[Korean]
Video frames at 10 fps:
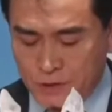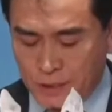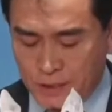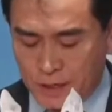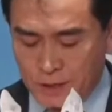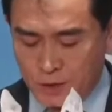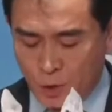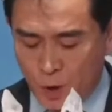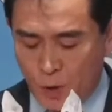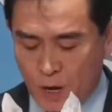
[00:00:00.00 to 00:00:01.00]
의원실에
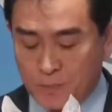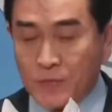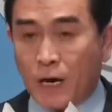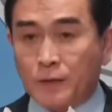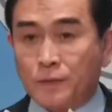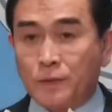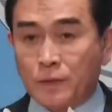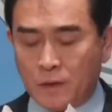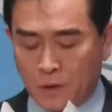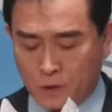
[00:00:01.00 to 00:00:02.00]
대한 음해와
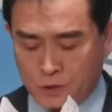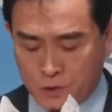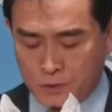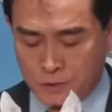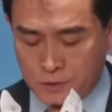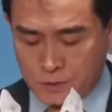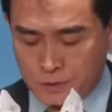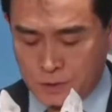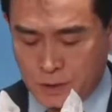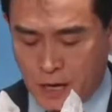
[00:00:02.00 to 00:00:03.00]
비난, 억측,
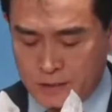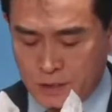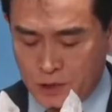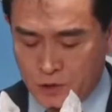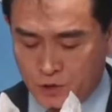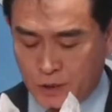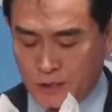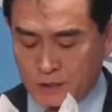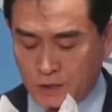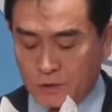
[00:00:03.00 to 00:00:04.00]
가짜
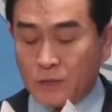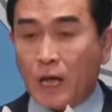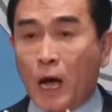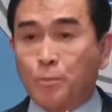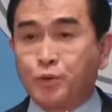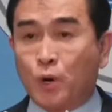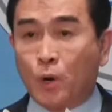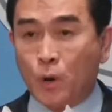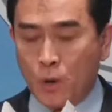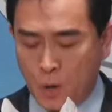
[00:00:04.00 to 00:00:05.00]
뉴스에 대해서는
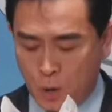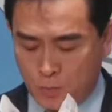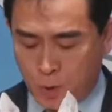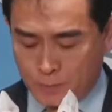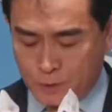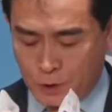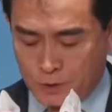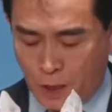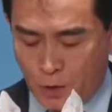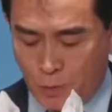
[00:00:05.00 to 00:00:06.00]
앞으로
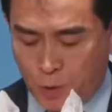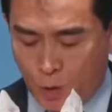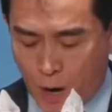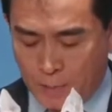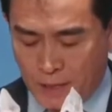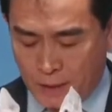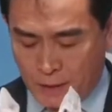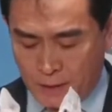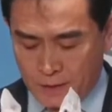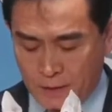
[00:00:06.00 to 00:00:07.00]
법적 대응을
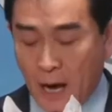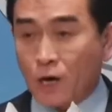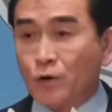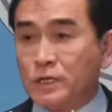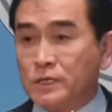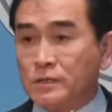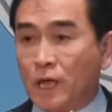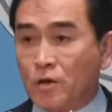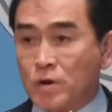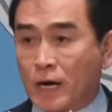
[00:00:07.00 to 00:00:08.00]
포함해 단호히
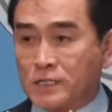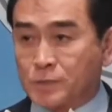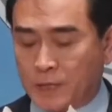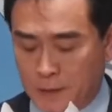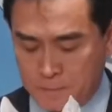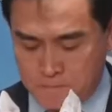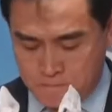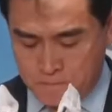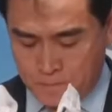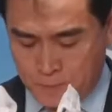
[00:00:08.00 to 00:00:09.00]
대응하겠습니다.
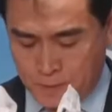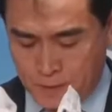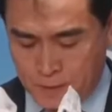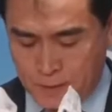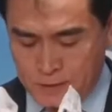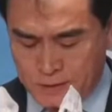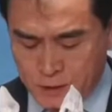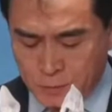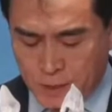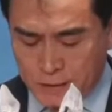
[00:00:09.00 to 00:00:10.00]

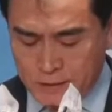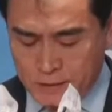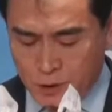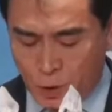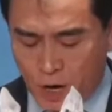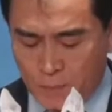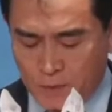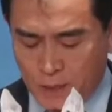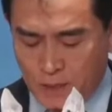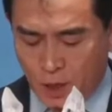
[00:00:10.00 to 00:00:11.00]
지금까지 저와
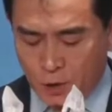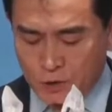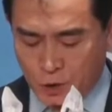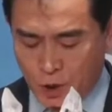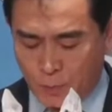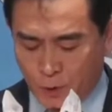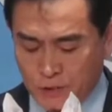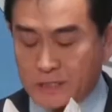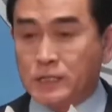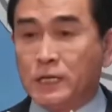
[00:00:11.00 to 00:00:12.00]
함께 일해온 저희
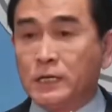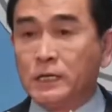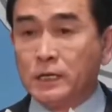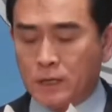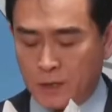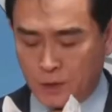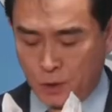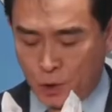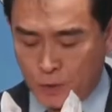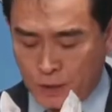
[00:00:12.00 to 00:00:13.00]
보좌진이
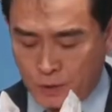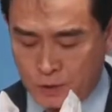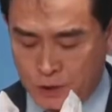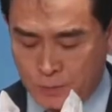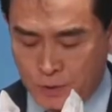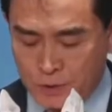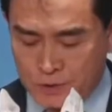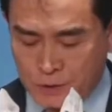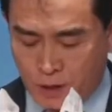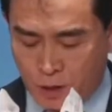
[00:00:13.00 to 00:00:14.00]
너무나도
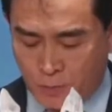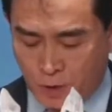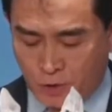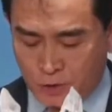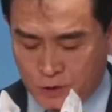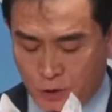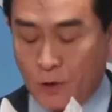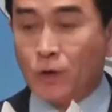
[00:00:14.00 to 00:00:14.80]
힘든 시간을 보내고